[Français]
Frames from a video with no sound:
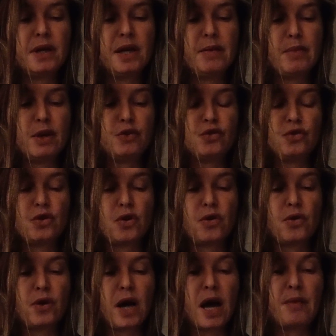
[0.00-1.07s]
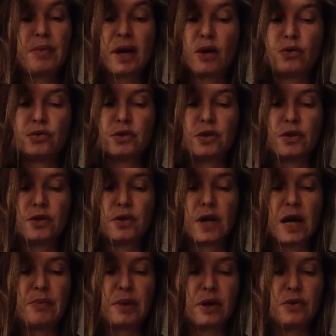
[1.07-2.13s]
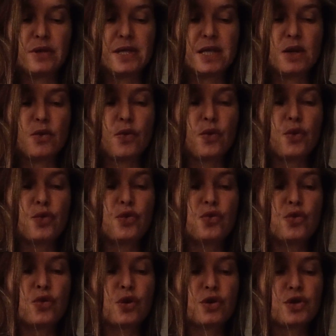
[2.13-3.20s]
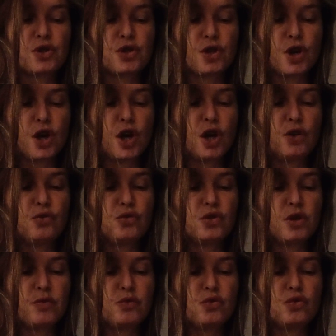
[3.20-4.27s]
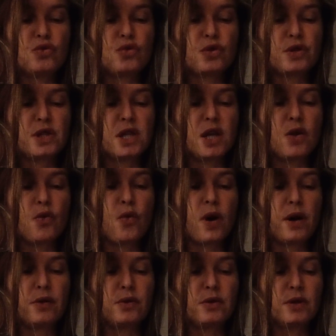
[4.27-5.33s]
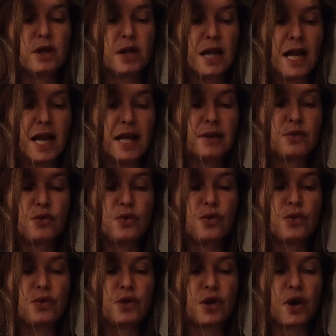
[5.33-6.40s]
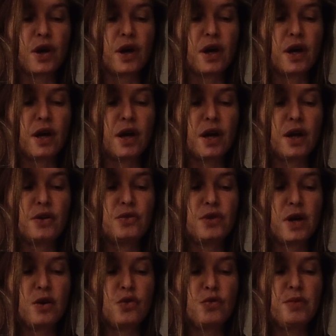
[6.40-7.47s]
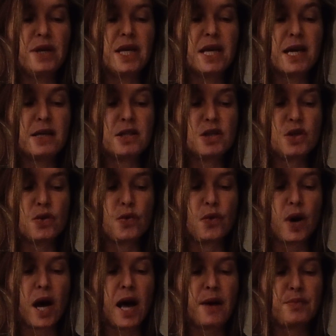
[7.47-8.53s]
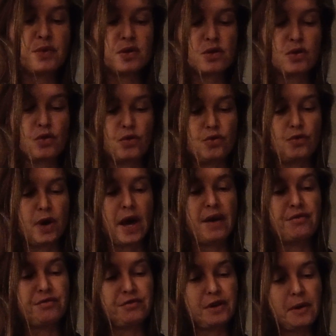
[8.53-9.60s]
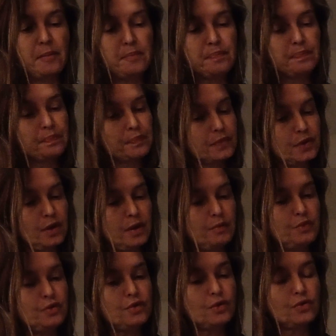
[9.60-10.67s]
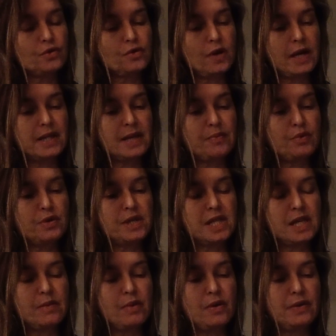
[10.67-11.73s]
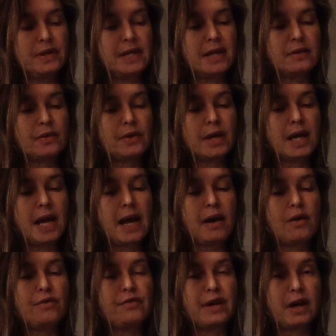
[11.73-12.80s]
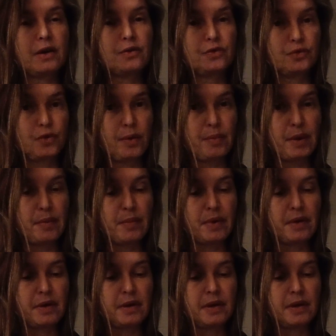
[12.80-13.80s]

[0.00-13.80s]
Et maintenant, après longtemps, après une si longue course, nous sommes toujours si loin l'un de l'autre. Tu as l'obligation absolue, F, dans la mesure où cela t'est possible, d'être clair envers toi-même.